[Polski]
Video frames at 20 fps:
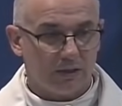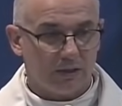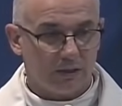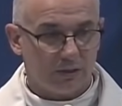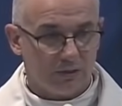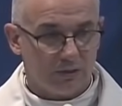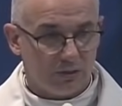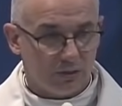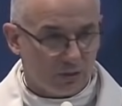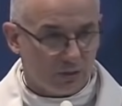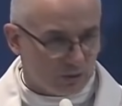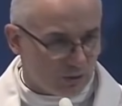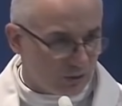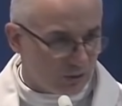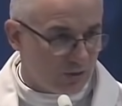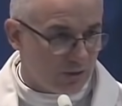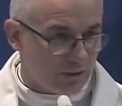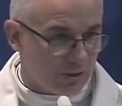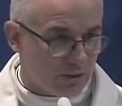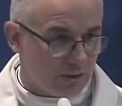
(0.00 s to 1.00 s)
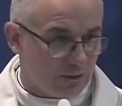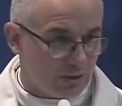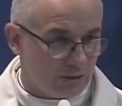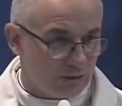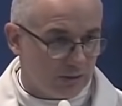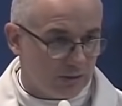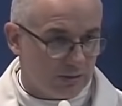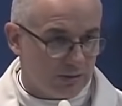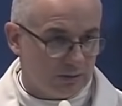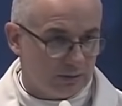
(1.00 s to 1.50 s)
i ci czciciele
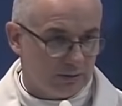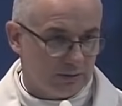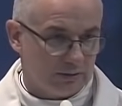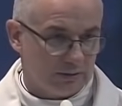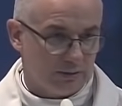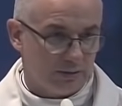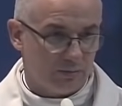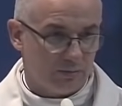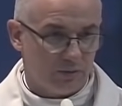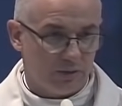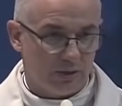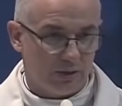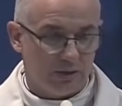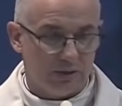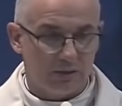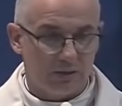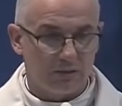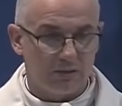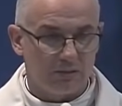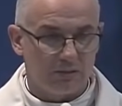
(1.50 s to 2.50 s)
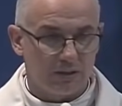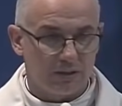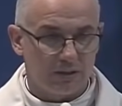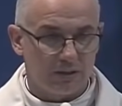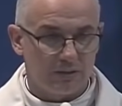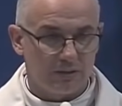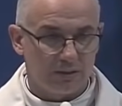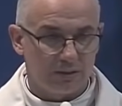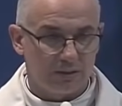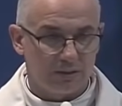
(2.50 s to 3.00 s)
Niepokalanego
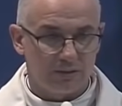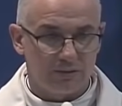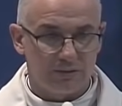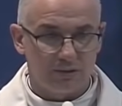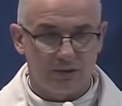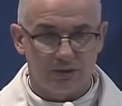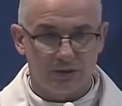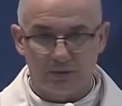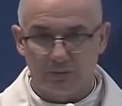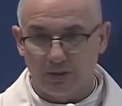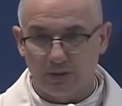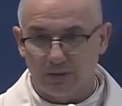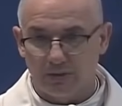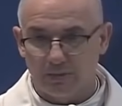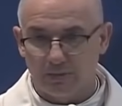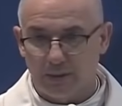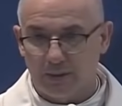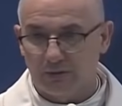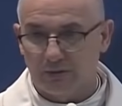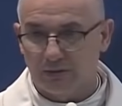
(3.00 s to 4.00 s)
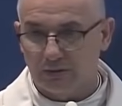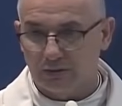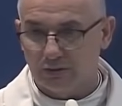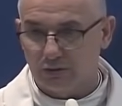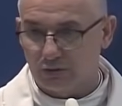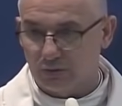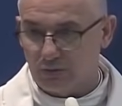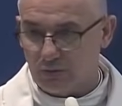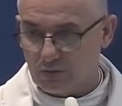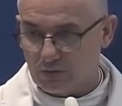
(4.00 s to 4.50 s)
Serca Najświętszej Marii Panny,
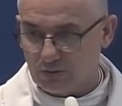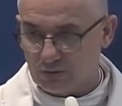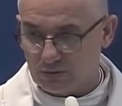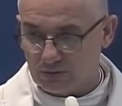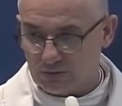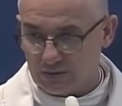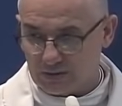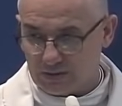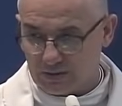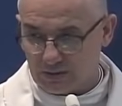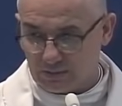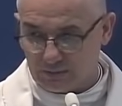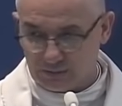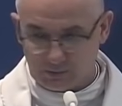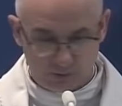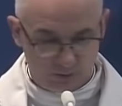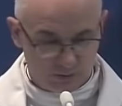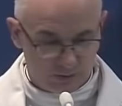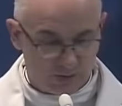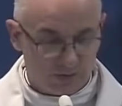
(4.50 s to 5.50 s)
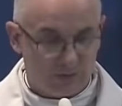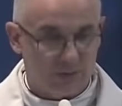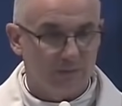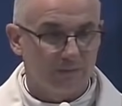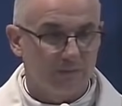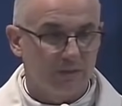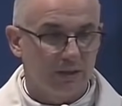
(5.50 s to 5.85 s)
którzy łączą się z nami poprzez